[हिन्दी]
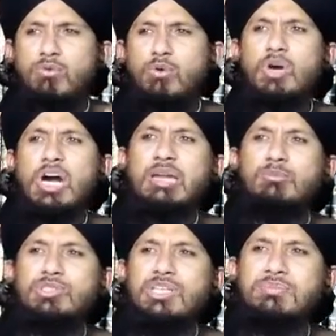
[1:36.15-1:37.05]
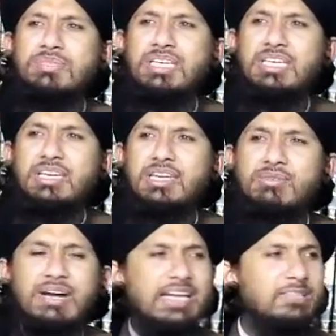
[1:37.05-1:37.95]
वो बुखारी मुस्लिम की
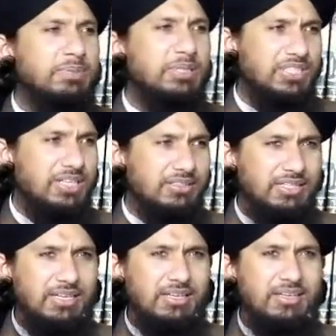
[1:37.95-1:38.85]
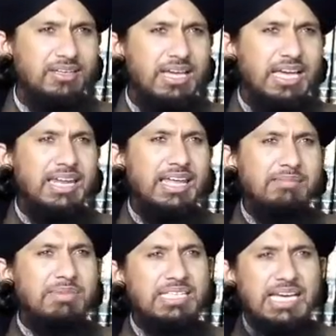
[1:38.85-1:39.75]
रिवायत पेश करते हैं
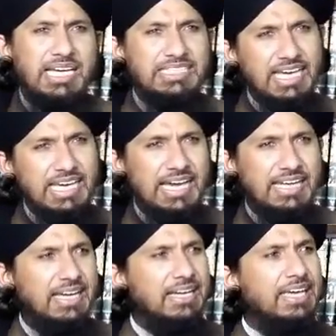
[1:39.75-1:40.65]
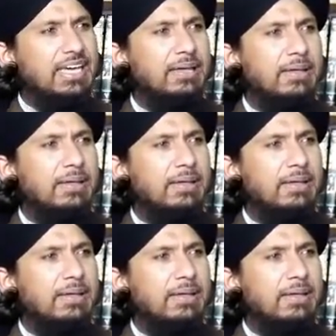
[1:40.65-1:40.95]
लिहाजा मिर्ज़ा का ये कहना कि